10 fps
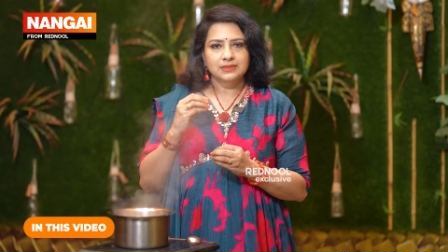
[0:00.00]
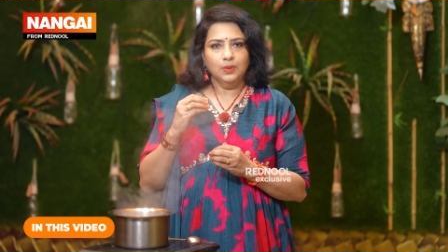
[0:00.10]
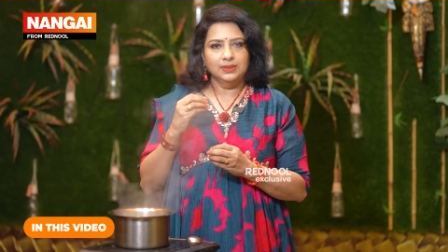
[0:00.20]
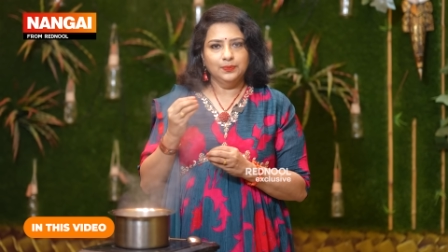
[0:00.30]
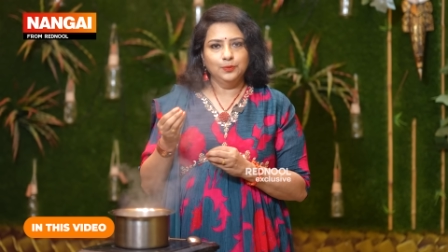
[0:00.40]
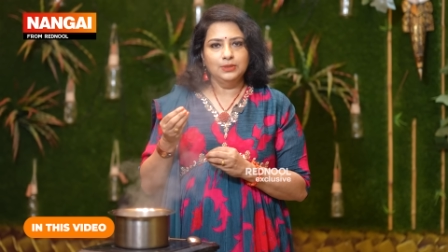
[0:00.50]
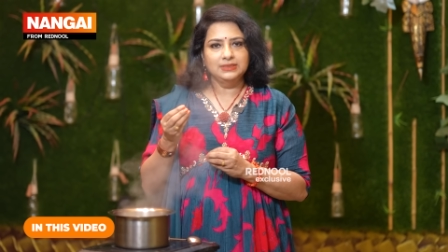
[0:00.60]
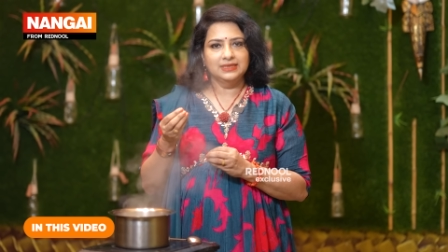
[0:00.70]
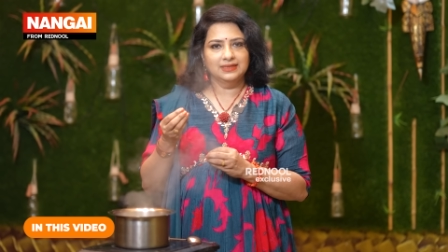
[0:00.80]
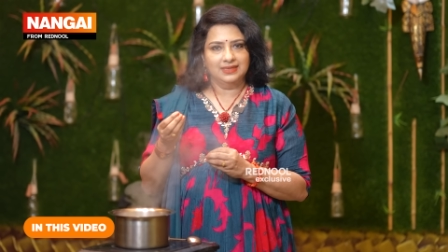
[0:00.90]
ஸோ அந்த
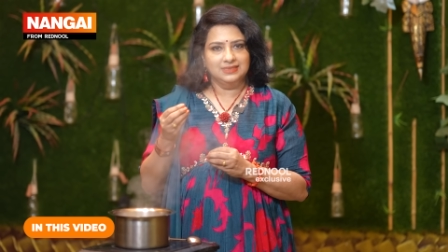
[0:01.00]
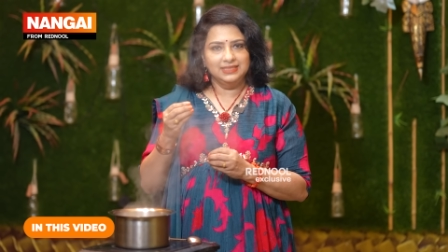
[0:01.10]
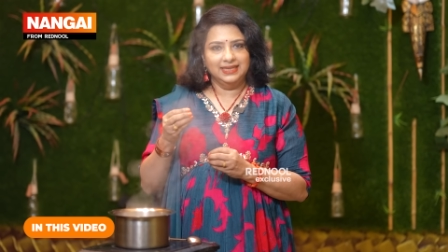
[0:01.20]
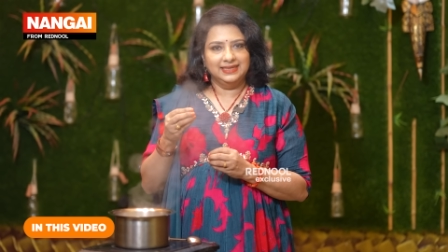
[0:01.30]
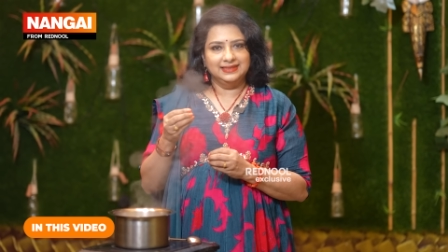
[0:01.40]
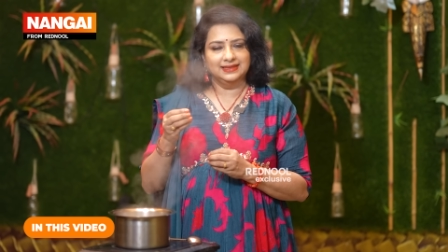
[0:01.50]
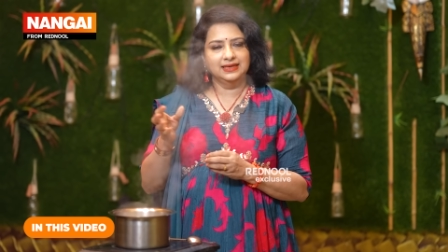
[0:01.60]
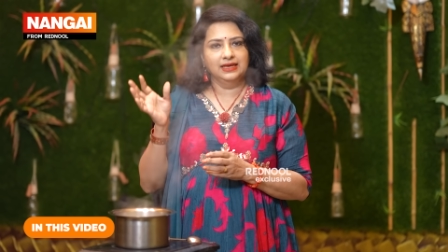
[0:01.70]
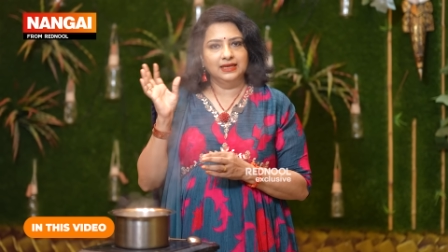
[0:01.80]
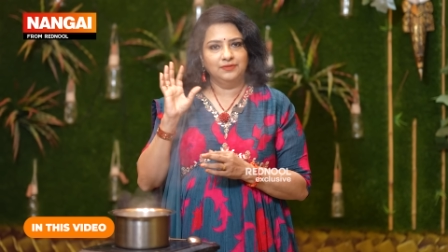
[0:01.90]
புளிச்ச கஞ்சியை எடுத்து
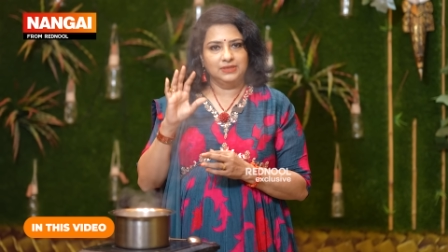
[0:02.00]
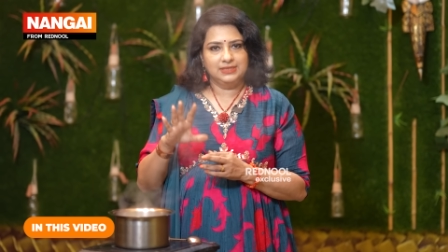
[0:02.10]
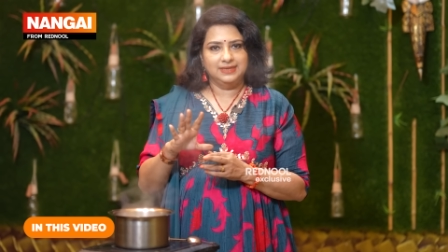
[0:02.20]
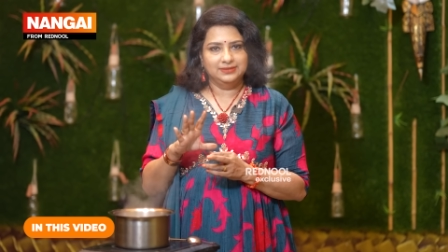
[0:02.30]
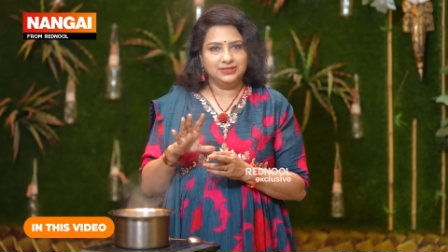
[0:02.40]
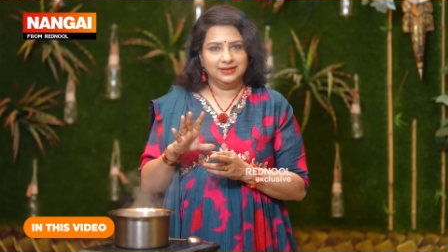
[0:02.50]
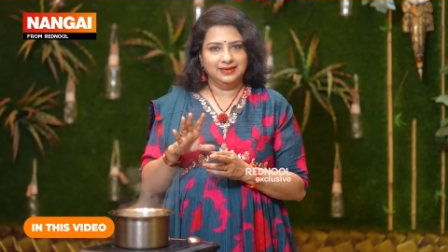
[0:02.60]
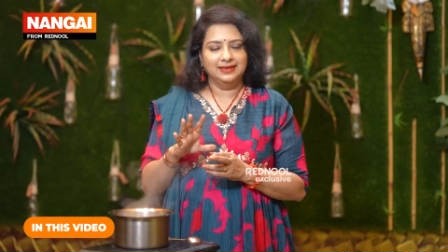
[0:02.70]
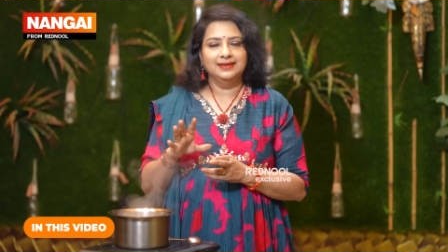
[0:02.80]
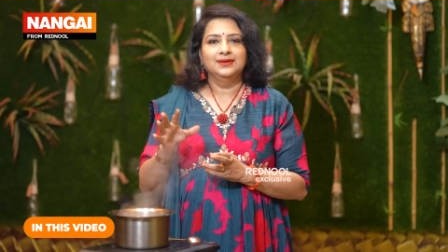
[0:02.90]
நீங்கள் ஃப்ரிட்ஜில் வச்சுருங்க